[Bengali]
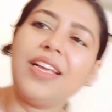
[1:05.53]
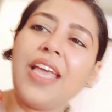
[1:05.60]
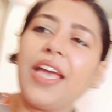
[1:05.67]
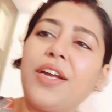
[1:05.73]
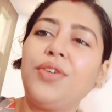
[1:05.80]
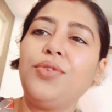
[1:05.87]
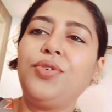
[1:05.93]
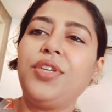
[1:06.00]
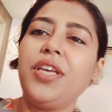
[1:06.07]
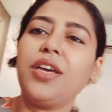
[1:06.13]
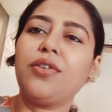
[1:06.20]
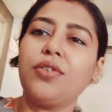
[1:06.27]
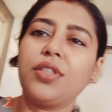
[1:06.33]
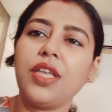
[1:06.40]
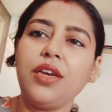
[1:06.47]
একটু ঠিক
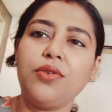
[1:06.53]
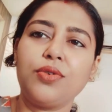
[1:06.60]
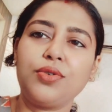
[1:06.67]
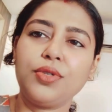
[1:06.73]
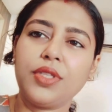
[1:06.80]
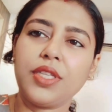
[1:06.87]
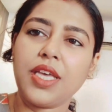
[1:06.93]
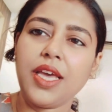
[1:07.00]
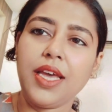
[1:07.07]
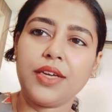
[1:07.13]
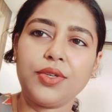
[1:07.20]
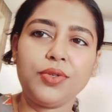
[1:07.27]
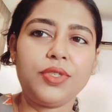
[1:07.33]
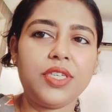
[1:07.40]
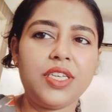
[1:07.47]
হতেই ওষুধ খেয়ে
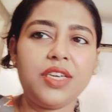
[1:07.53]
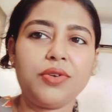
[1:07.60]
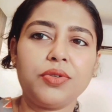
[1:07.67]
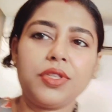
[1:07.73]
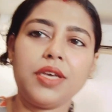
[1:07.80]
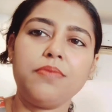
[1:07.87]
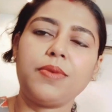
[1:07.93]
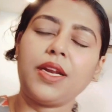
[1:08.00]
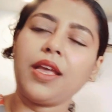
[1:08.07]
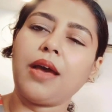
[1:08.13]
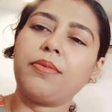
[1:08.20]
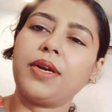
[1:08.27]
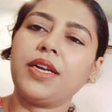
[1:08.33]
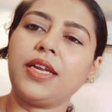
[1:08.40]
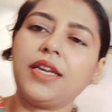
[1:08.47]
একটু ঠিক হতেই মানে
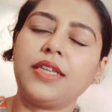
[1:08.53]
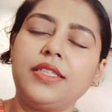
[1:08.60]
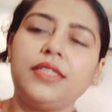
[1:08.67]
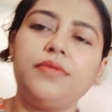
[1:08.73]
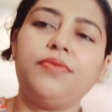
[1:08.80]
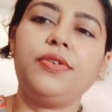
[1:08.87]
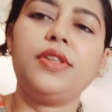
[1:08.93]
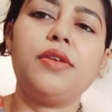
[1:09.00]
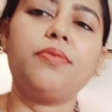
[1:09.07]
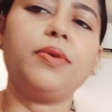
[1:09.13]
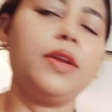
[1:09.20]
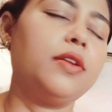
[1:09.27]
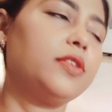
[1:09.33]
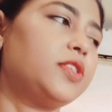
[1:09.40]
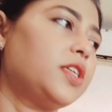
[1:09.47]
আবার এনার্জি ফিরে
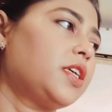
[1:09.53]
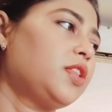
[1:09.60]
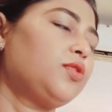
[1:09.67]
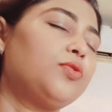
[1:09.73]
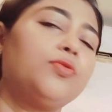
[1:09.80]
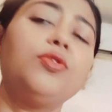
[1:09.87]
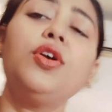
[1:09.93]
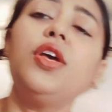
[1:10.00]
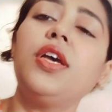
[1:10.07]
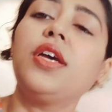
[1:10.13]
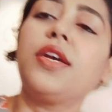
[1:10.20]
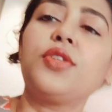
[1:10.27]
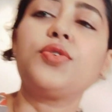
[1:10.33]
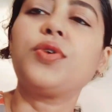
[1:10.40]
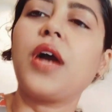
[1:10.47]
ফিরেছে কিন্তু
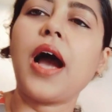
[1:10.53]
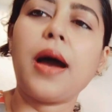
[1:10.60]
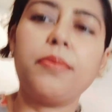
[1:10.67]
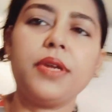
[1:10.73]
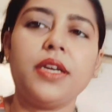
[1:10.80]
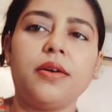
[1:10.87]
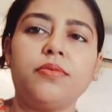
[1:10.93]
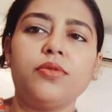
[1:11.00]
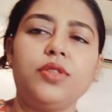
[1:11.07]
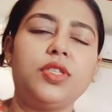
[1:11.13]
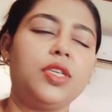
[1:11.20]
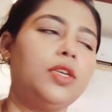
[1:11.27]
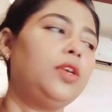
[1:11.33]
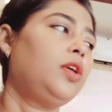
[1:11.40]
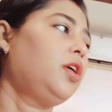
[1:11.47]
কিছু খাবে না
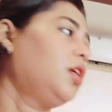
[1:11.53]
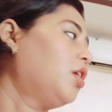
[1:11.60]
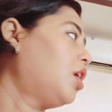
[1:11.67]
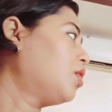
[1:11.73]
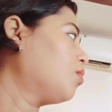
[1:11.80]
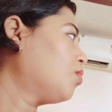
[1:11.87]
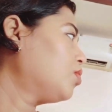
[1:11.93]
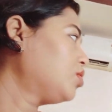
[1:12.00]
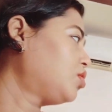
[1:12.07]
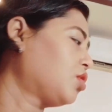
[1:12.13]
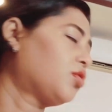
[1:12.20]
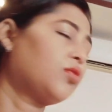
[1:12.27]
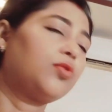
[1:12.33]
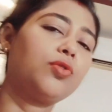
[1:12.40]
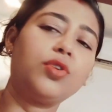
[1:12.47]
বলছে আর ওর
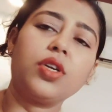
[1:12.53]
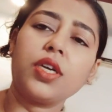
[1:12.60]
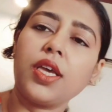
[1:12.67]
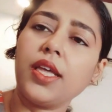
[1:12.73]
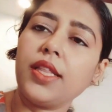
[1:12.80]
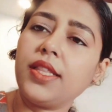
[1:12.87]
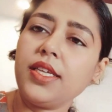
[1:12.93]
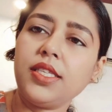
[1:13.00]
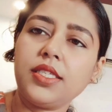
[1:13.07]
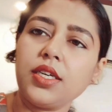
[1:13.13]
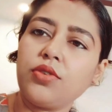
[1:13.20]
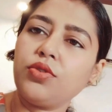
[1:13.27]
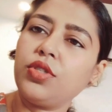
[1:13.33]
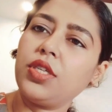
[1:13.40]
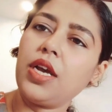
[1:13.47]
যতক্ষণ না খেতে ইচ্ছা
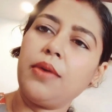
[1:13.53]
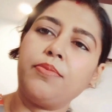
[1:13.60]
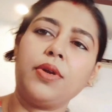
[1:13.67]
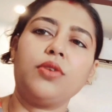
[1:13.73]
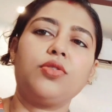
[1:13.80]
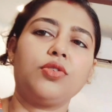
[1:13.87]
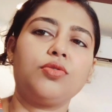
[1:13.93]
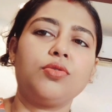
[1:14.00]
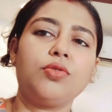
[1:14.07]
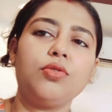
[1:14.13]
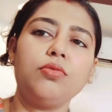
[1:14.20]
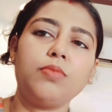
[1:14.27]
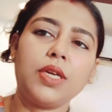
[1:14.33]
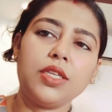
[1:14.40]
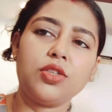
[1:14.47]
করছে আমরাও
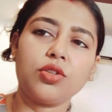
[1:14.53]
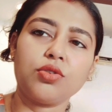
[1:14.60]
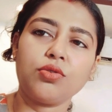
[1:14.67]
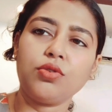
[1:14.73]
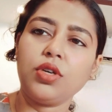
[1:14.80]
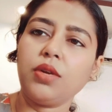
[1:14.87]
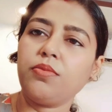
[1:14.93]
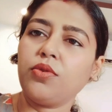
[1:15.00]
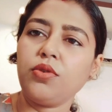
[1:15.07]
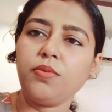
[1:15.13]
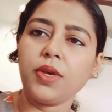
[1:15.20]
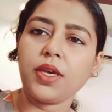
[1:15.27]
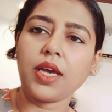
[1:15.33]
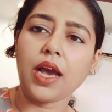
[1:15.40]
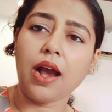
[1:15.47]
ততক্ষণ মানে যতক্ষণ না
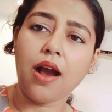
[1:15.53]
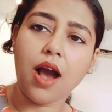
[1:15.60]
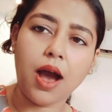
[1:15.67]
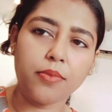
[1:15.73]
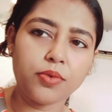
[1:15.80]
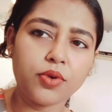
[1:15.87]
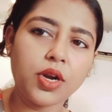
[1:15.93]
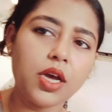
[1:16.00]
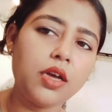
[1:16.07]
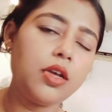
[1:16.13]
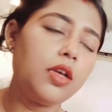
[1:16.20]
বলবে খাবো না